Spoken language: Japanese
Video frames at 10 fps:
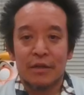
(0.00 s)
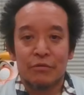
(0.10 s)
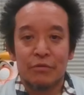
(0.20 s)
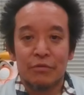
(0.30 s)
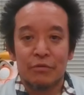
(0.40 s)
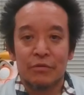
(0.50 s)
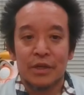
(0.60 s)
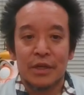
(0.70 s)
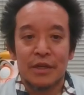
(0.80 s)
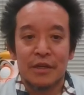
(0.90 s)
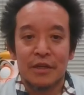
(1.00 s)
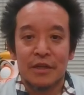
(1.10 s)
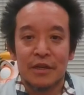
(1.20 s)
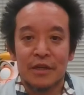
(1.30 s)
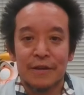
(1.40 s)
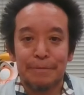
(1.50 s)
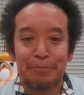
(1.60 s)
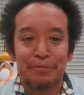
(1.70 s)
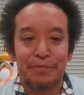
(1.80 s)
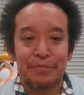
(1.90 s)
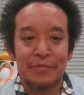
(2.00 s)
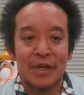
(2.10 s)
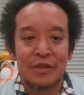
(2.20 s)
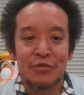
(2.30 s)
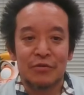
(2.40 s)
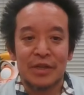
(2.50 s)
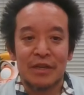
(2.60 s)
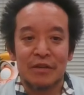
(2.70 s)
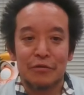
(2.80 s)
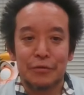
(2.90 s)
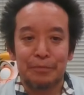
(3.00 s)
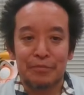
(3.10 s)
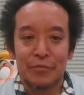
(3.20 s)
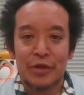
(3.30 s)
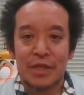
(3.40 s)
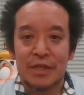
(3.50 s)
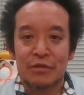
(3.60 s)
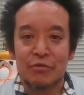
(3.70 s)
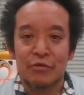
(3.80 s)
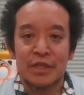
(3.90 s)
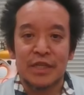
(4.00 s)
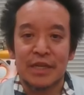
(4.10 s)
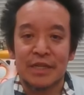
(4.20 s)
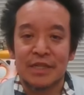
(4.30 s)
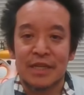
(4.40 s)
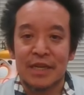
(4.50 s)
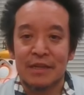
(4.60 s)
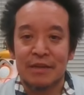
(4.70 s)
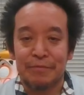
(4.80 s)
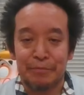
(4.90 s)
ということで、えーまあちょっとね、あの、森夏子氏がですね、